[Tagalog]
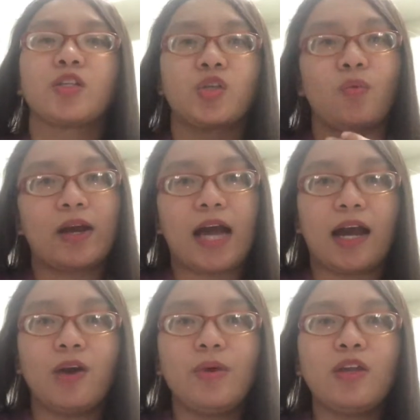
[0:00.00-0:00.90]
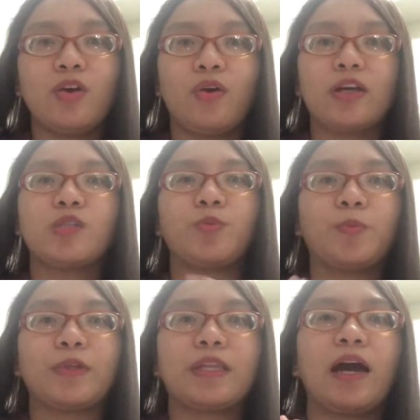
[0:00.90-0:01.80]
So, ang gagawin nyo is
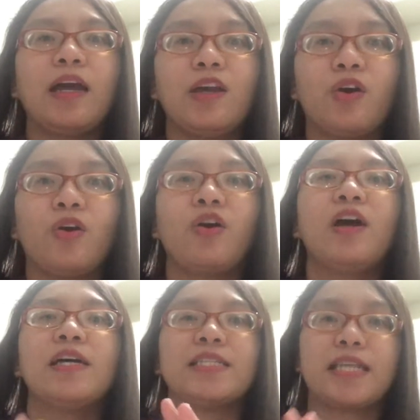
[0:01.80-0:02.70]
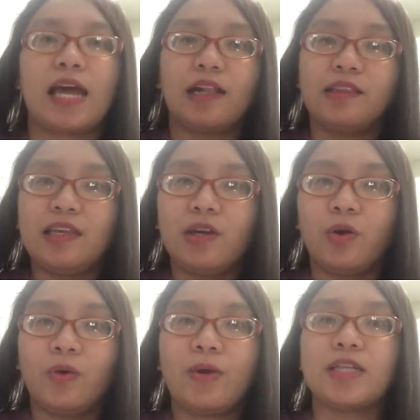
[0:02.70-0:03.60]
pupunta kayo sa
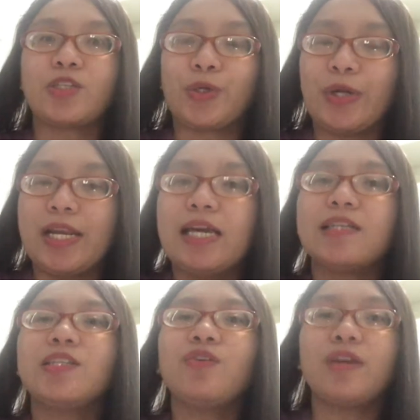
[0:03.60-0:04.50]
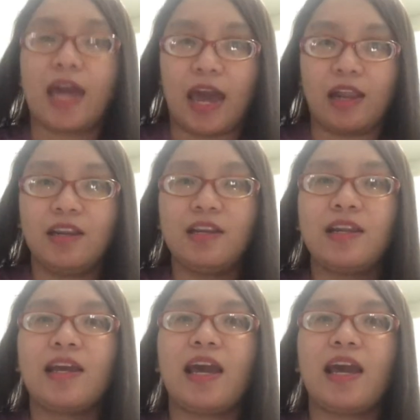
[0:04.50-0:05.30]
LTO as early as you can